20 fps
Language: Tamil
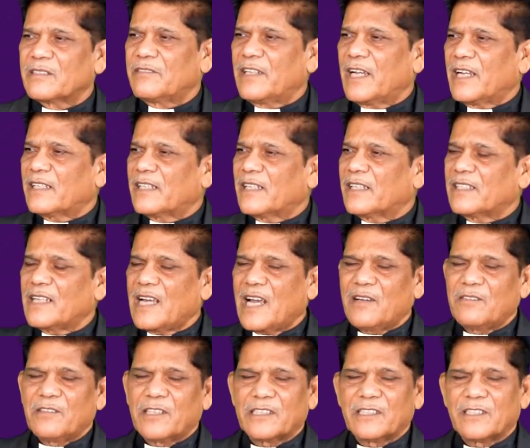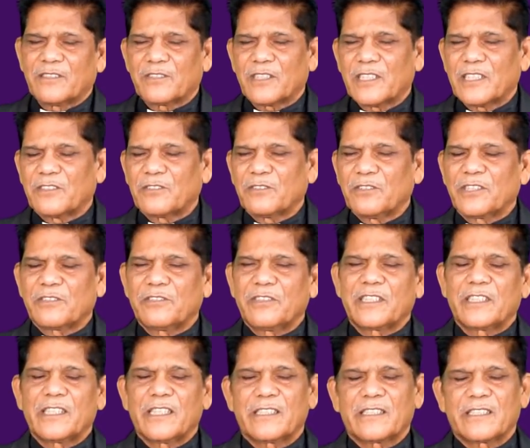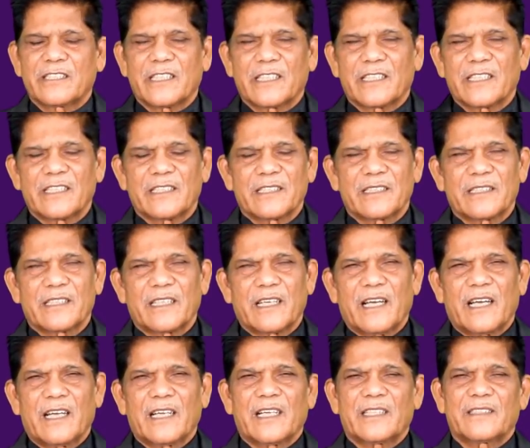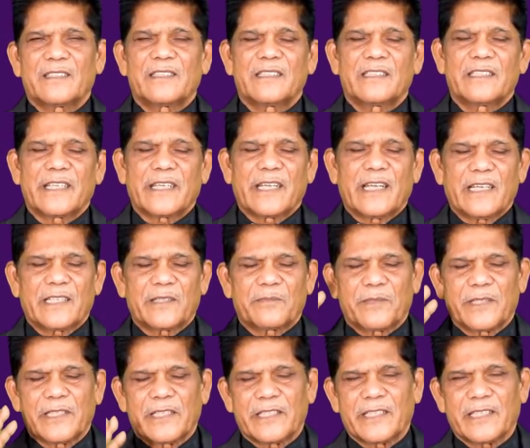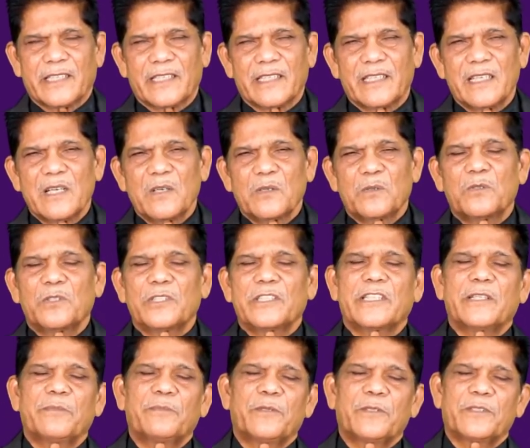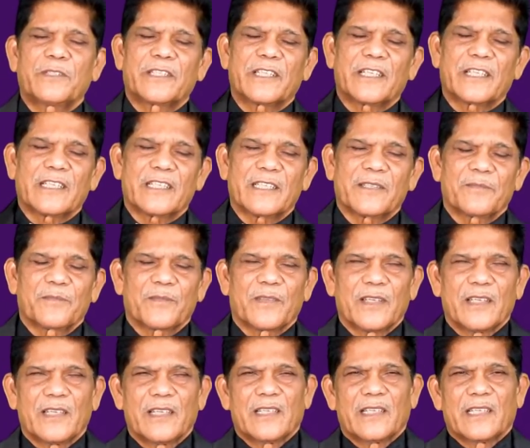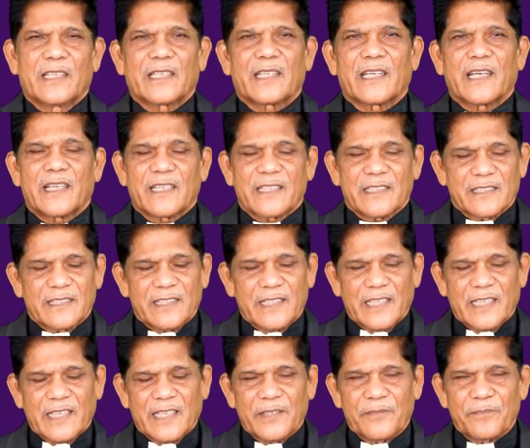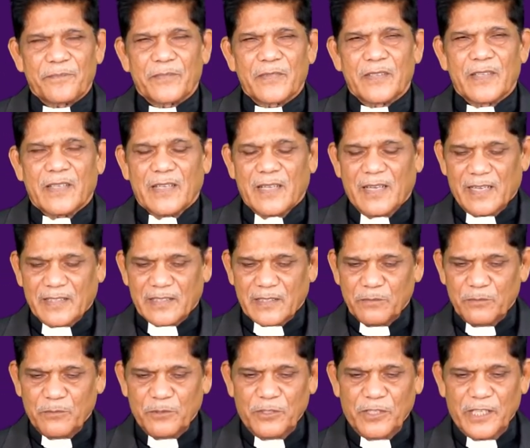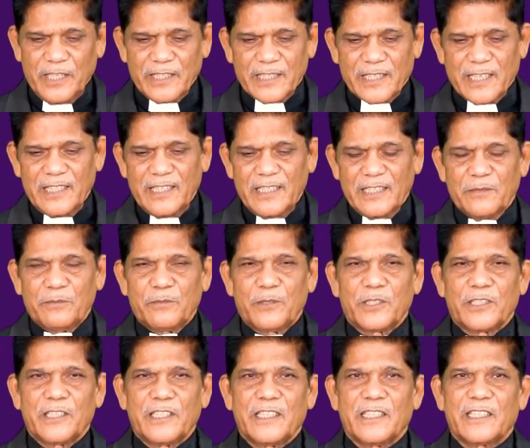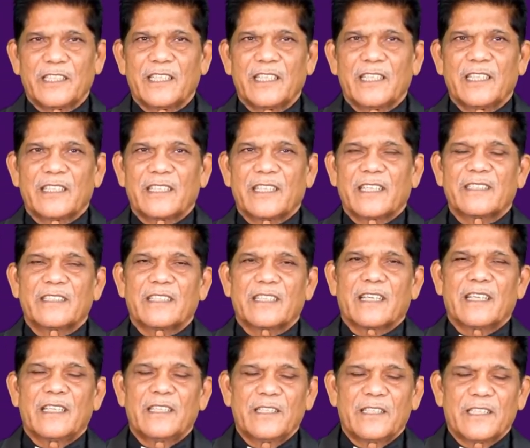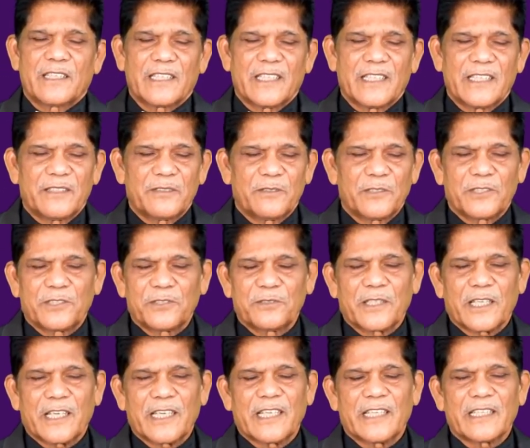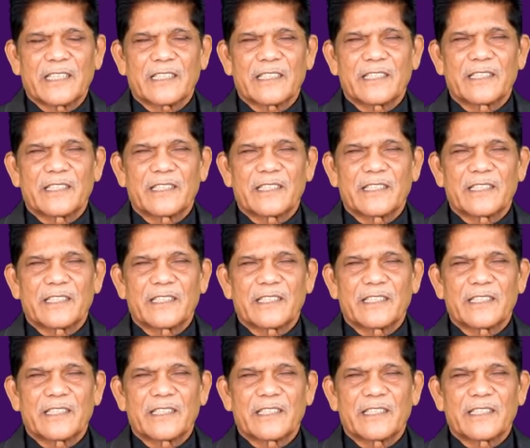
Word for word: வேண்டாம் இது ஆகாதுன்னு சொல்லி தூக்கி வீசி வச்சுட்டாங்க ஆகாதுன்னு நெக்லெக்ட் பண்ணிட்டாங்க ஒதுக்கி போட்டுட்டாங்க கடைசியில் அந்த மூளை கல்லுங்கும்போது எந்த கல்லும் அங்கே ஒத்து வரலை